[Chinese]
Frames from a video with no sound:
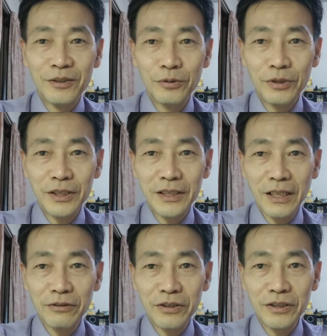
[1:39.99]
无论
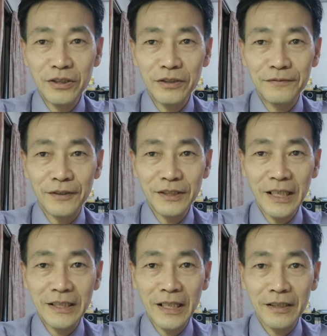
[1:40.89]
导师是否
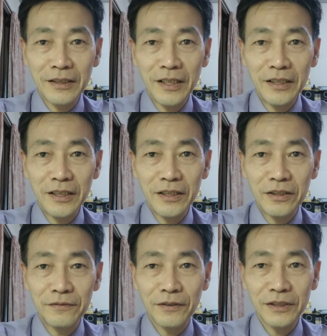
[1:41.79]
在场，天地
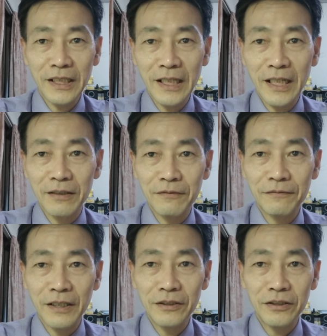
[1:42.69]
是否在看，
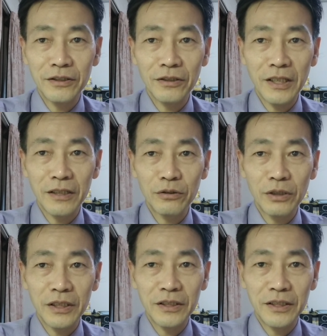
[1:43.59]
凡事都要
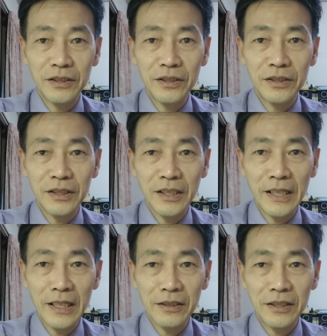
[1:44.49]
对得起自己的
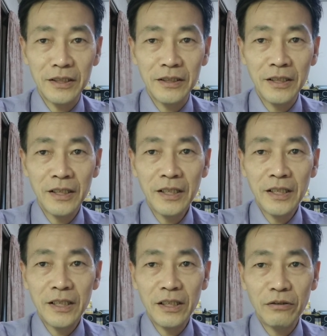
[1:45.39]
良心，
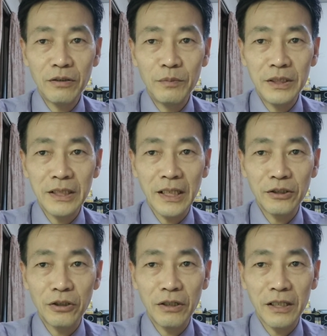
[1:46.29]
因为明察
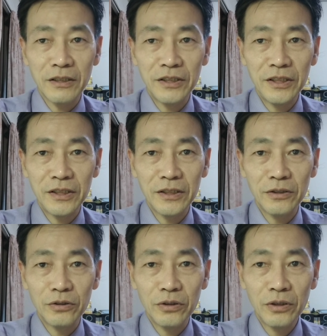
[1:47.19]
秋毫的机
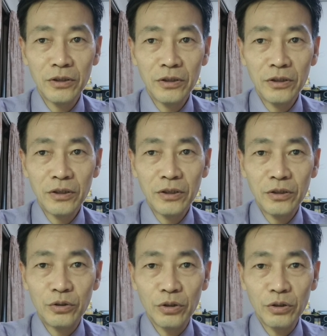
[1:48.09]
制
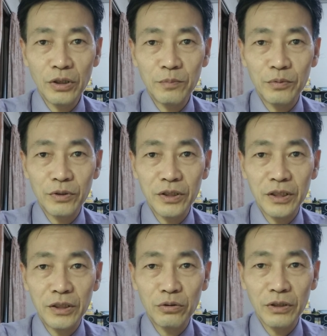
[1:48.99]
绝对不是
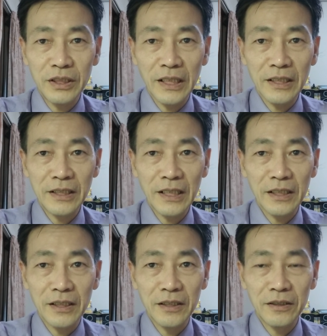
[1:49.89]
你所想
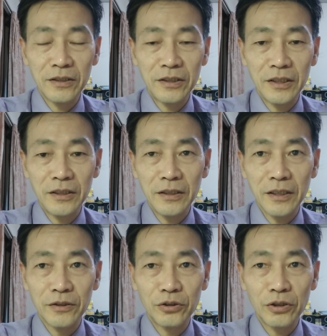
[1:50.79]
象的。心
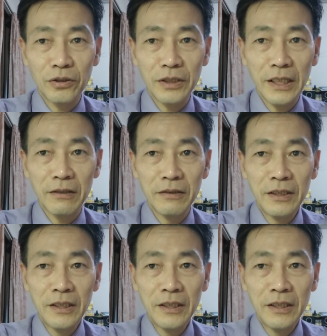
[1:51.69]
很重要，